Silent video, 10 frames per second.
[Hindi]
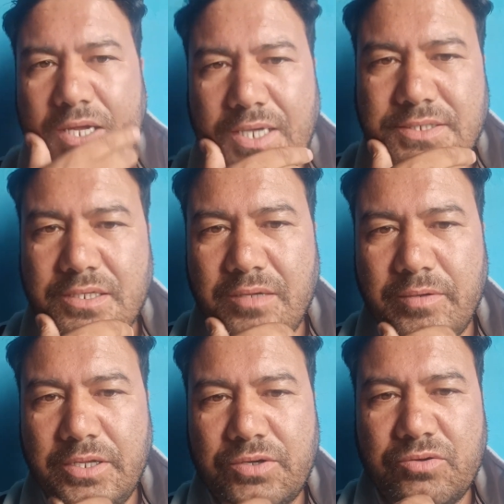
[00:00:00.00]

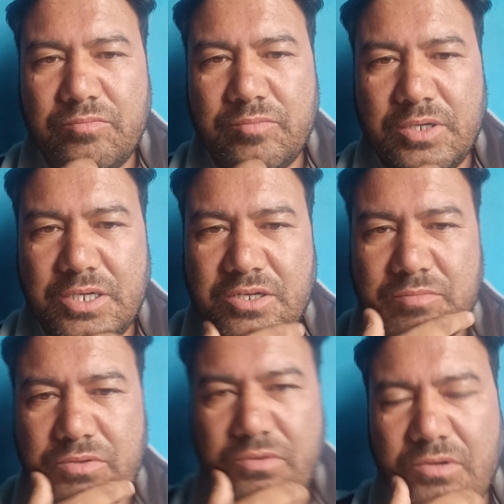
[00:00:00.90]
असलकम
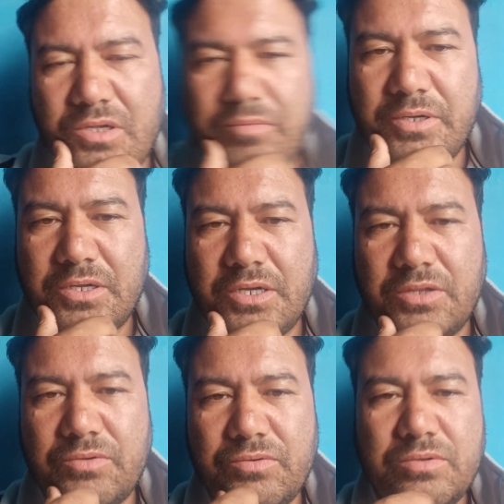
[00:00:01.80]
वरहमल वर्क
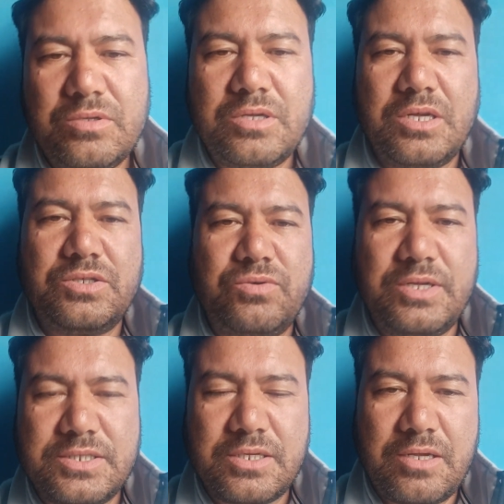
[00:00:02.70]

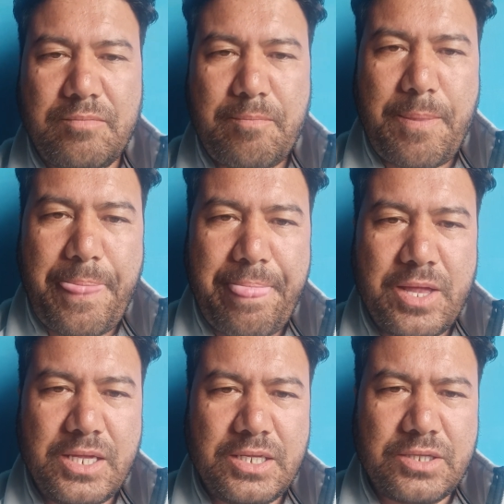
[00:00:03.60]
जुले सलाम
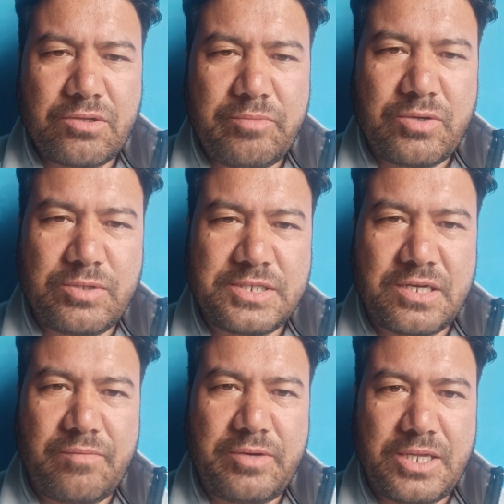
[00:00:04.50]
तो मैं गुलजार
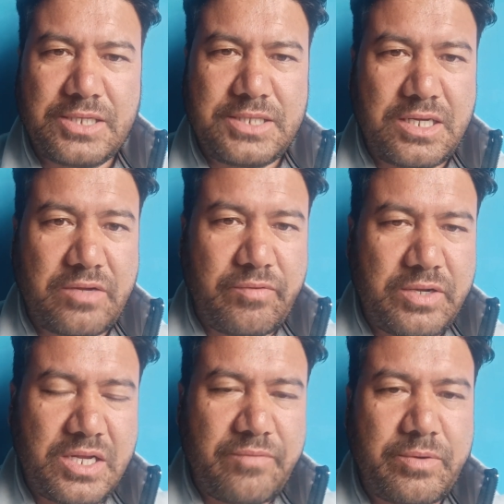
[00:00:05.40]
अहमद आज एक
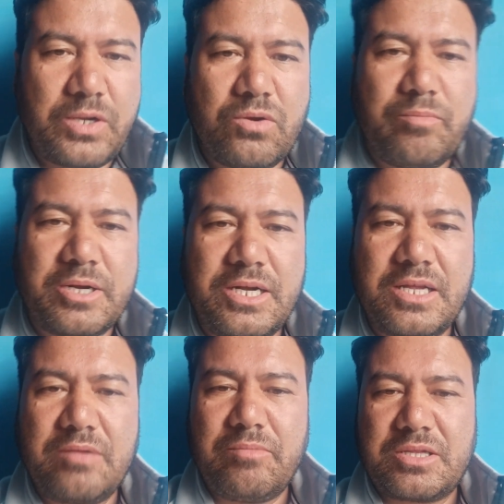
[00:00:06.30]
वीडियो वीडियो बनाने
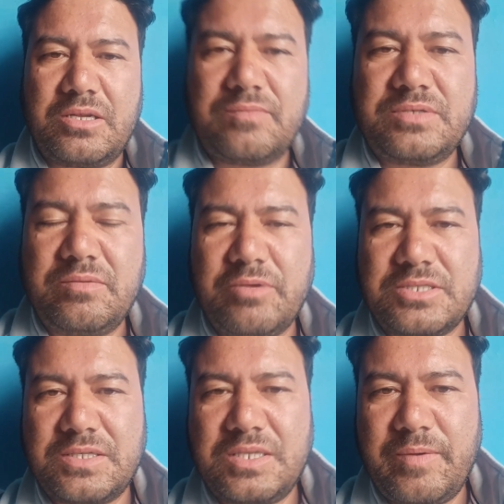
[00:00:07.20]
के मतलब सिर्फ
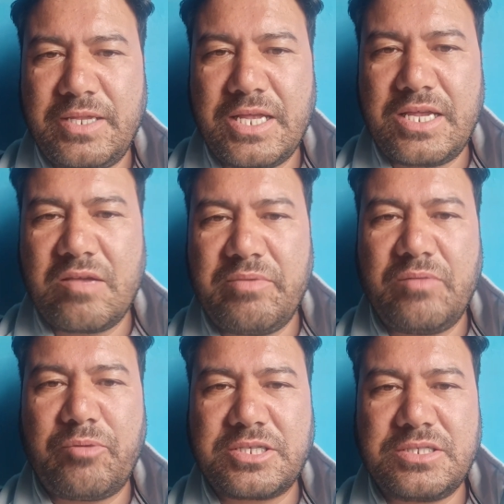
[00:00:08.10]
मकसद सिर्फ इतना ही है मेरे
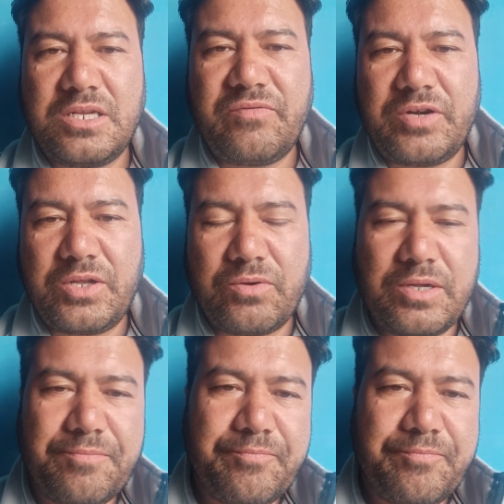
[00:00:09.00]
पर्सनल वीडियो है